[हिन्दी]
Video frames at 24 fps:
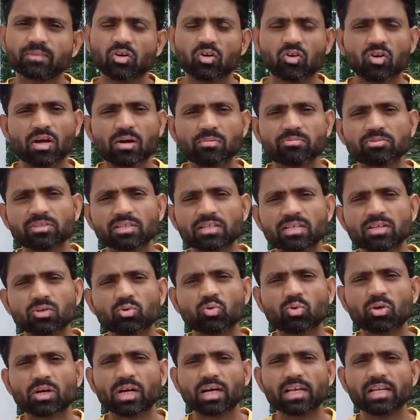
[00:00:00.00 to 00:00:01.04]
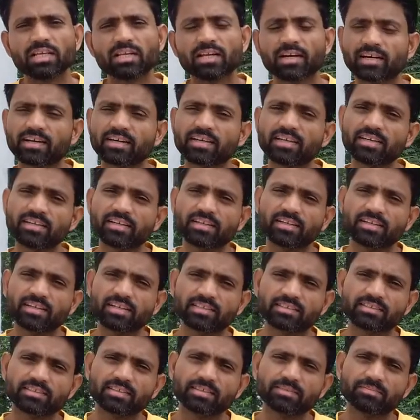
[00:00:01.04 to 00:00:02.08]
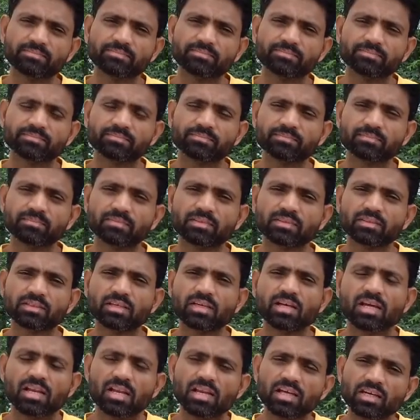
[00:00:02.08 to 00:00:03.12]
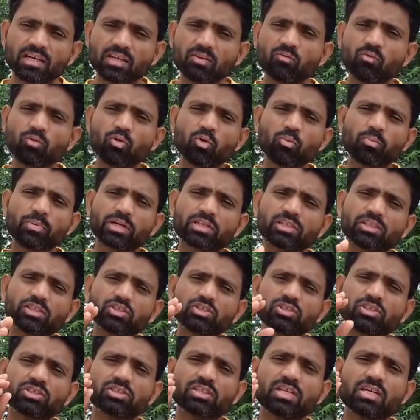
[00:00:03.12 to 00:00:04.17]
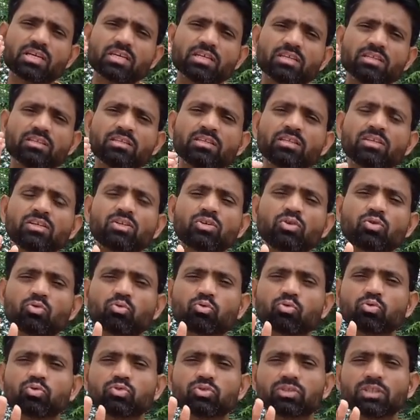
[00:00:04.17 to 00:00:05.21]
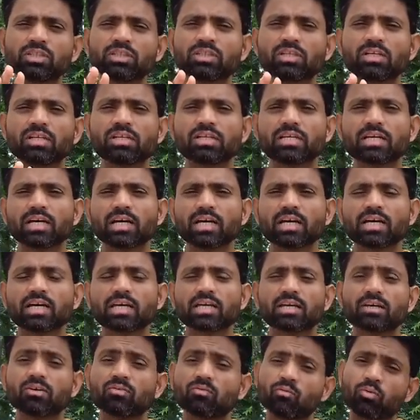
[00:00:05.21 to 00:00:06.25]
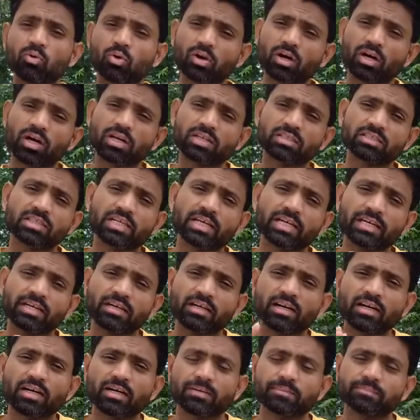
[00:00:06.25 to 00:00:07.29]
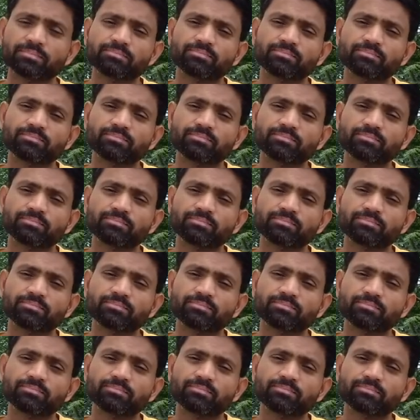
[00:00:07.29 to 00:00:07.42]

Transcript: और आप शरीर को खाली रखेंगे कैसे लेकिन वो व्यक्ति जिसने इंद्रियों को जीत लिया है वो कर जाएगा